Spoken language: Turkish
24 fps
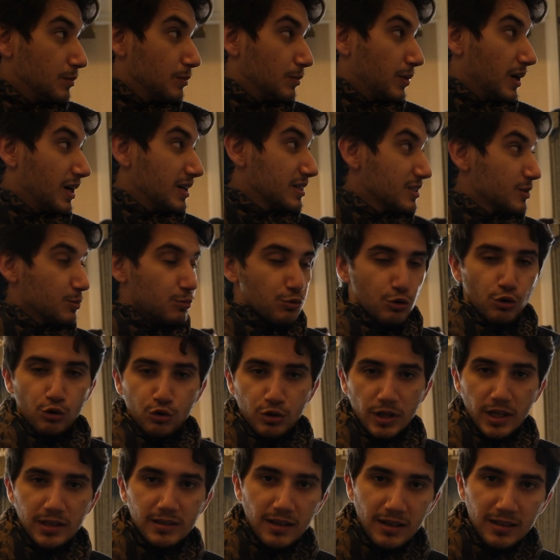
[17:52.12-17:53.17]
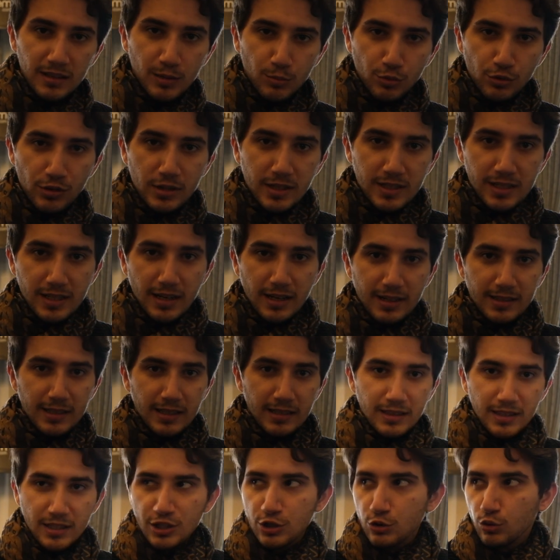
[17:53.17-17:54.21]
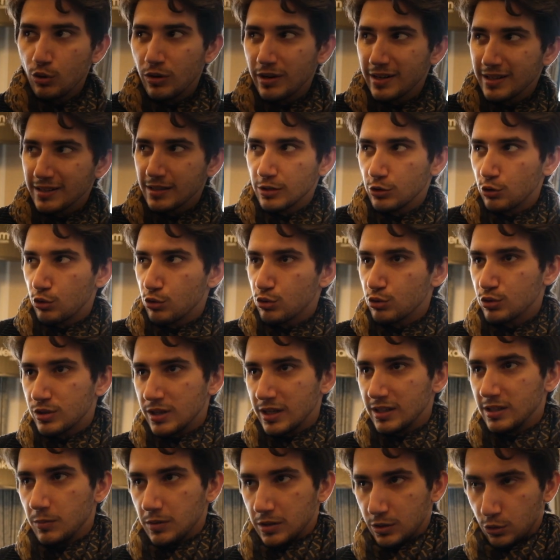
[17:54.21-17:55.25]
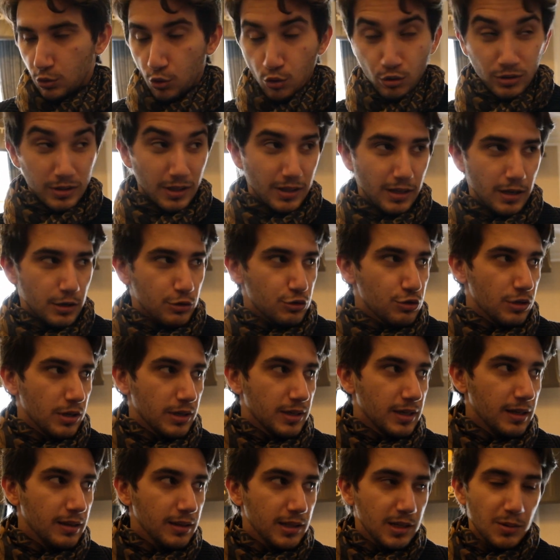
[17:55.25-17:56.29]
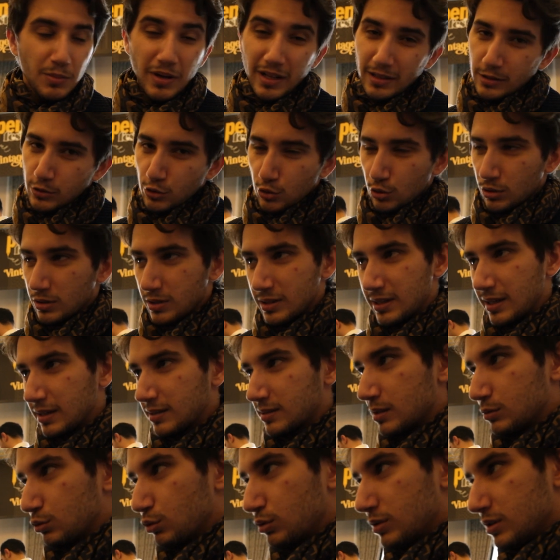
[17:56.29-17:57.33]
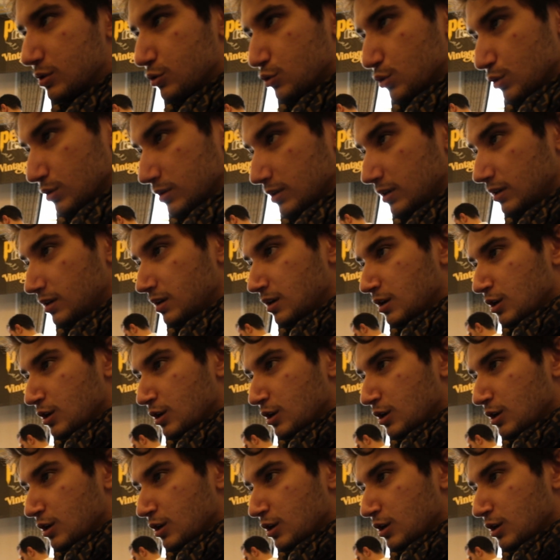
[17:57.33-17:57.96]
Bazı bürokratlar da burayı ziyaret ettiği için o arada görüntü alamak. Oradalar şu an kendileri. Belki sonra tekrar döneriz oraya.